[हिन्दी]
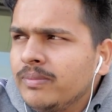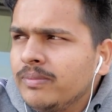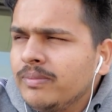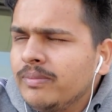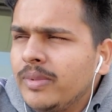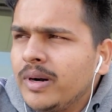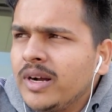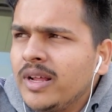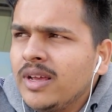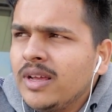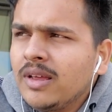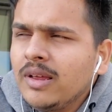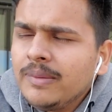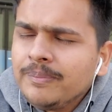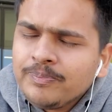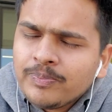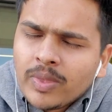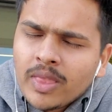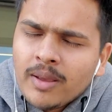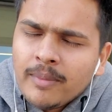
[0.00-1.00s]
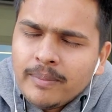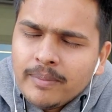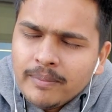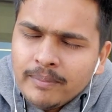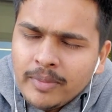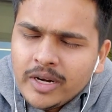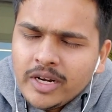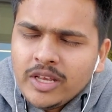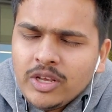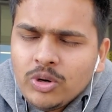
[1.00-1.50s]
बढ़ेगी
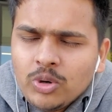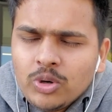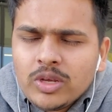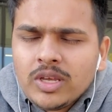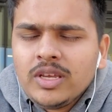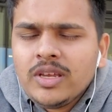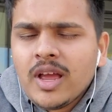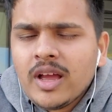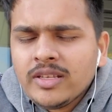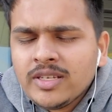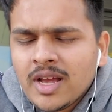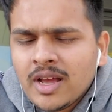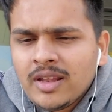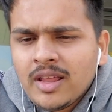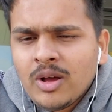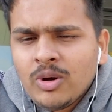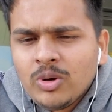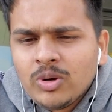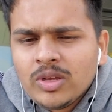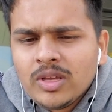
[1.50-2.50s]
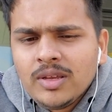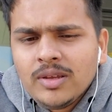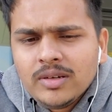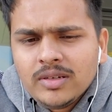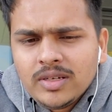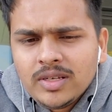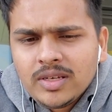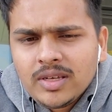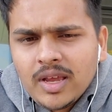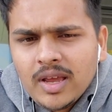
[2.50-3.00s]
बड़ी होगी या ज़्यादा होगी
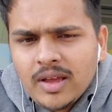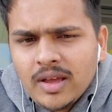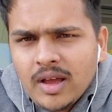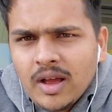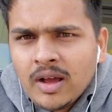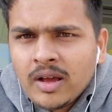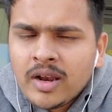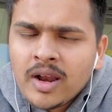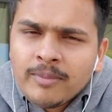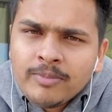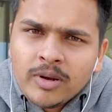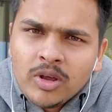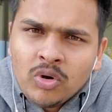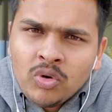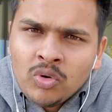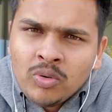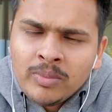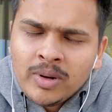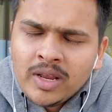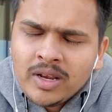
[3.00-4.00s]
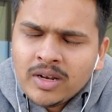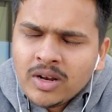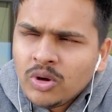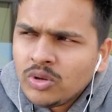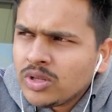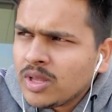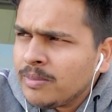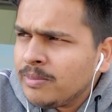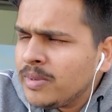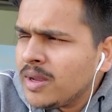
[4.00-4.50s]
ठीक है अगर आपने होम लेना हो
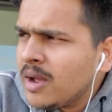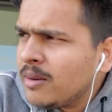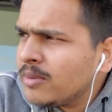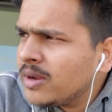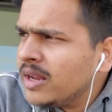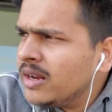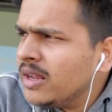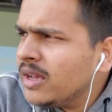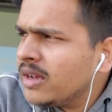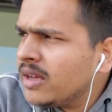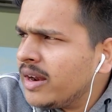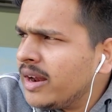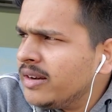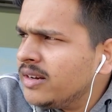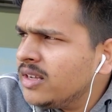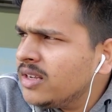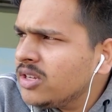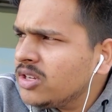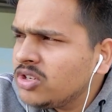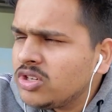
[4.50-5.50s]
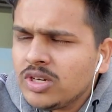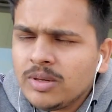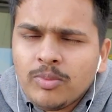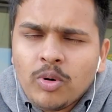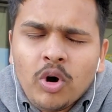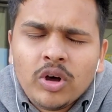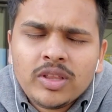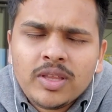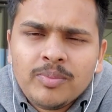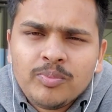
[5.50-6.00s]
तब भी आपके लिए क्रेडिट हिस्ट्री
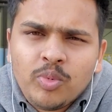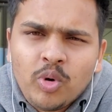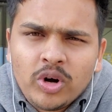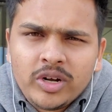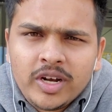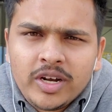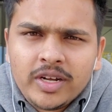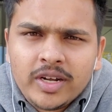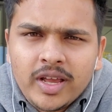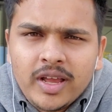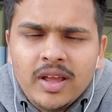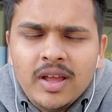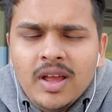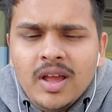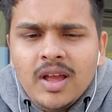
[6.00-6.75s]
बहुत इंपॉर्टेंट है